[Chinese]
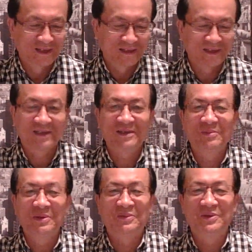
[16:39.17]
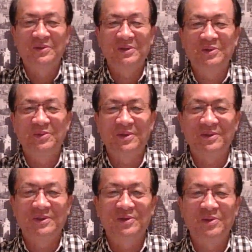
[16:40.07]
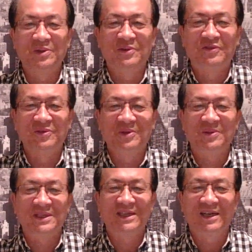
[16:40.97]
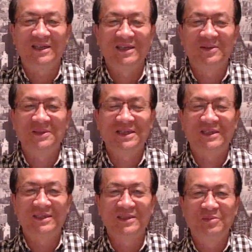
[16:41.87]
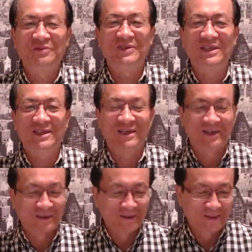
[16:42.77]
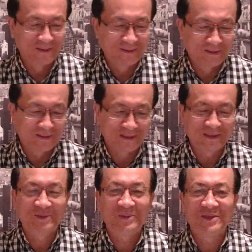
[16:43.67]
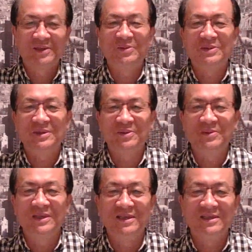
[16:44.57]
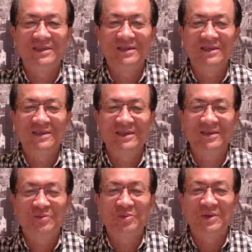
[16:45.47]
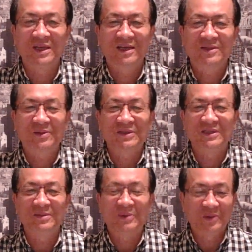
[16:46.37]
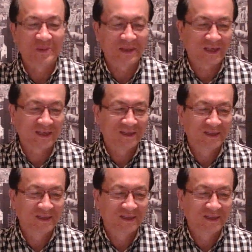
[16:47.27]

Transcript: 那当然并不是说所有的所有的妇女都这样啊，我是指一部分人啊。这个的确就容易容易引起一些误会啊，造成一些矛盾啊。